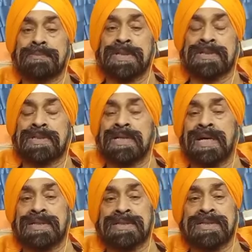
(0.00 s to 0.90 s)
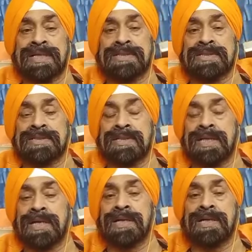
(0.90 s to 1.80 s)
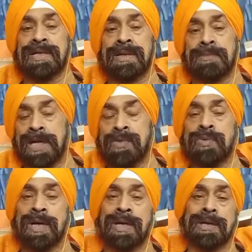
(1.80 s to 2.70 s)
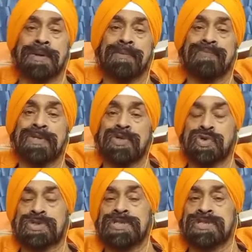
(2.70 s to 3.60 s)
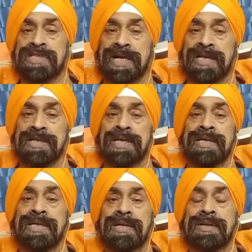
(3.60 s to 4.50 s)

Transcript: पत्रकार के साथ जिस तरह हमला हुआ उसकी चैन गई